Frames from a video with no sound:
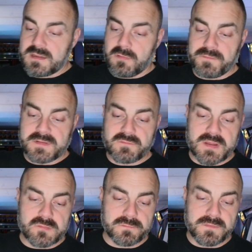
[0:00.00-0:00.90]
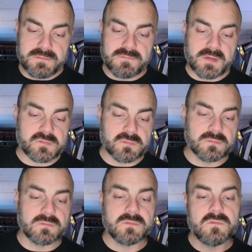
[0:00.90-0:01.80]
Et en fait, voilà, ils ont fait une
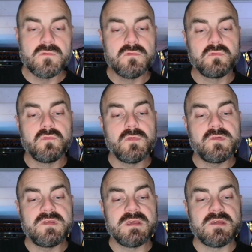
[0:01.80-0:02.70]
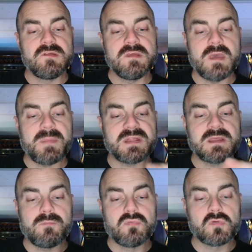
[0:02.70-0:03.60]
version où tout le stick ici, n'a a pas de
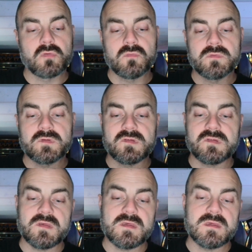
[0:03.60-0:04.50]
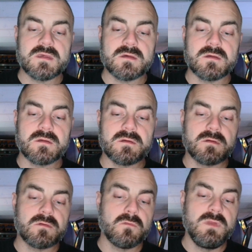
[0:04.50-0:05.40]
capuchon, c'est
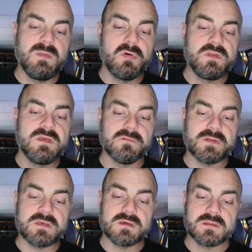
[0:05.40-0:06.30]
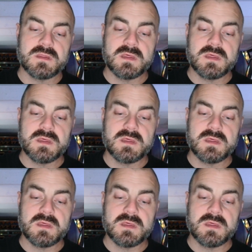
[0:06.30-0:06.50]
euh, unibody, on va dire.